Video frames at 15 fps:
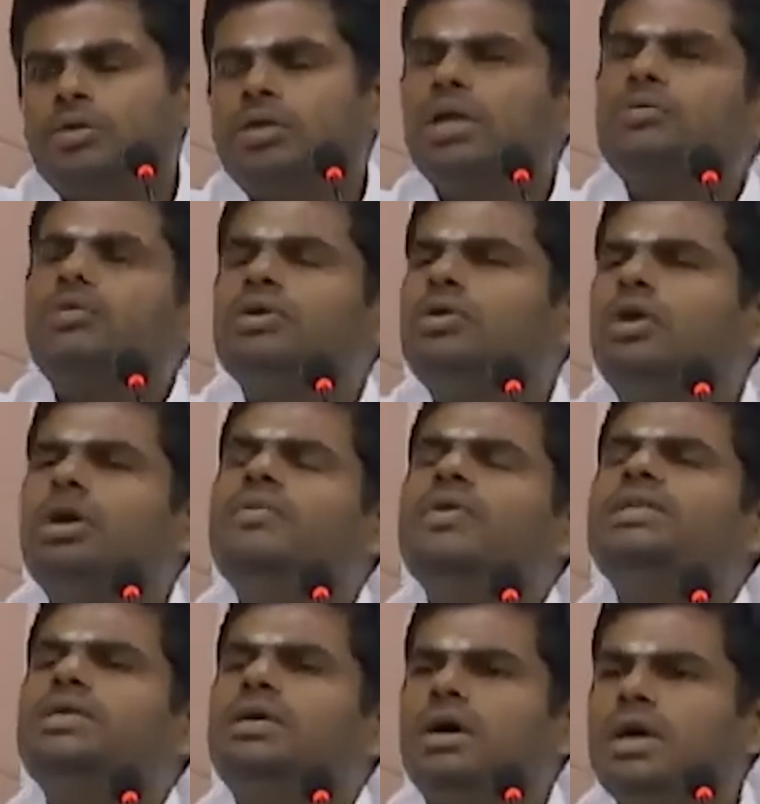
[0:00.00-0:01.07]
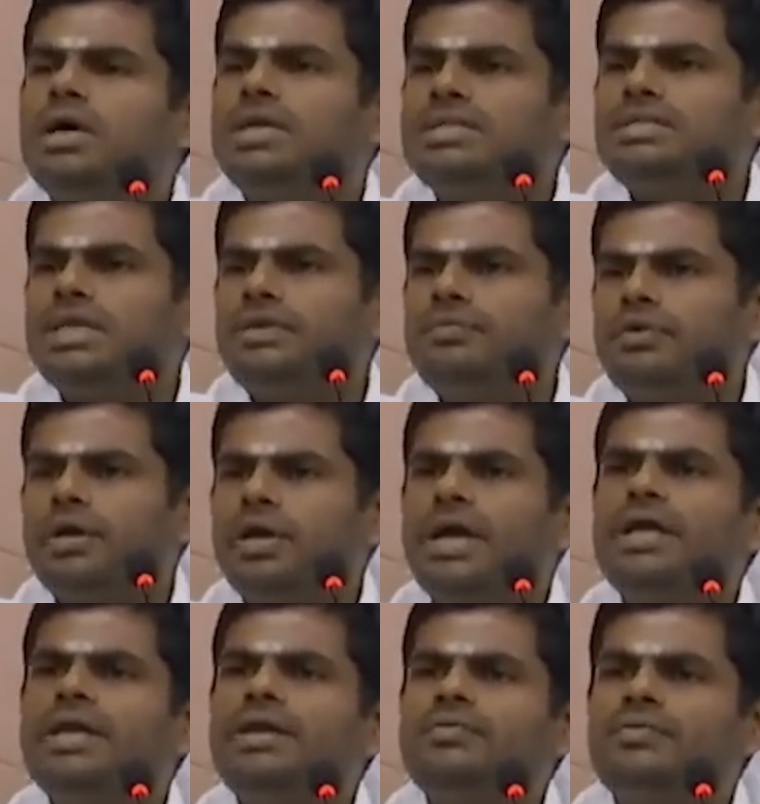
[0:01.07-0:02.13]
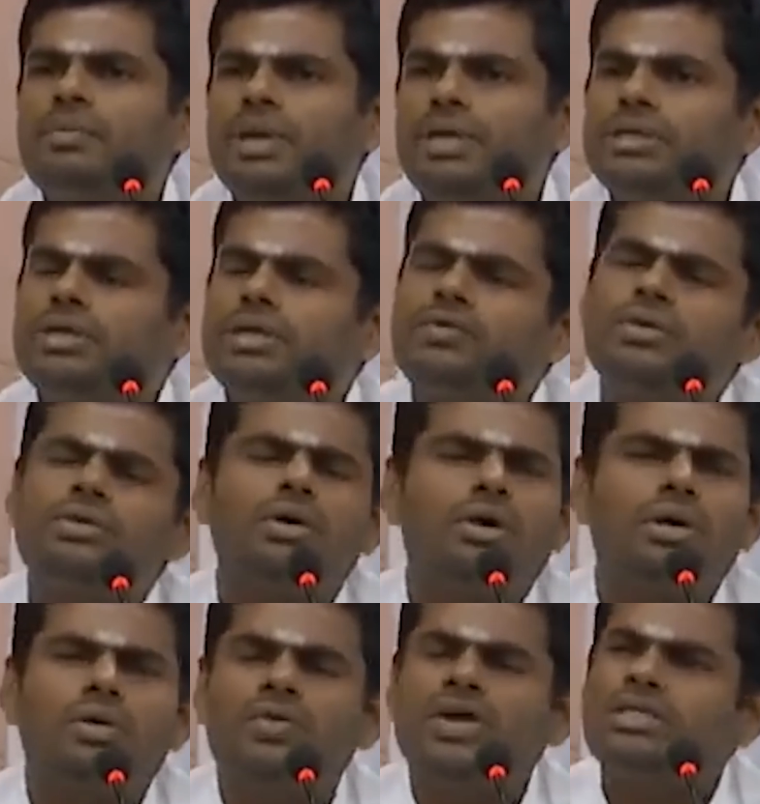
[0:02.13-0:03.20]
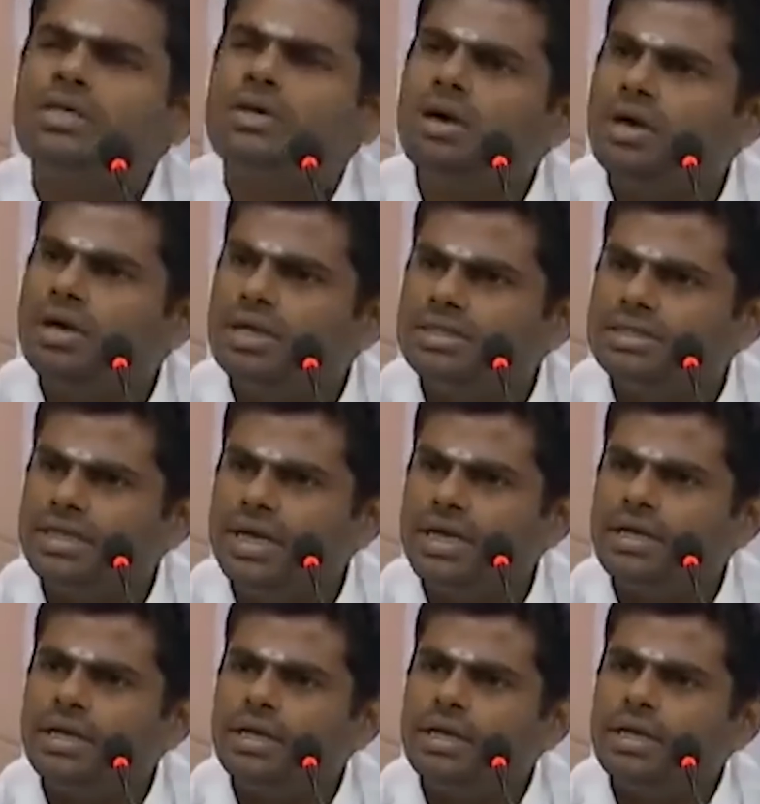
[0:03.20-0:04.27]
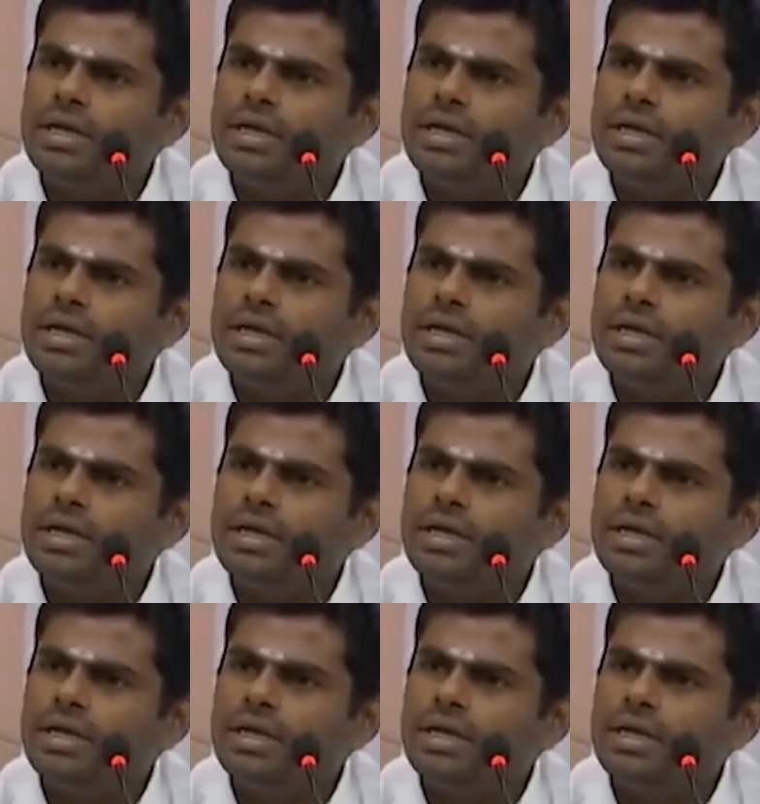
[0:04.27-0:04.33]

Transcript: குஜராத் வாஸ் ஆல்வேஸ் அ காங்கிரஸ் ஸ்டேட் ஃபார் கைண்ட் இன்ஃபர்மேஷன் இட் வாஸ் ஆல்வேஸ் அ காங்கிரஸ் ஸ்டேட்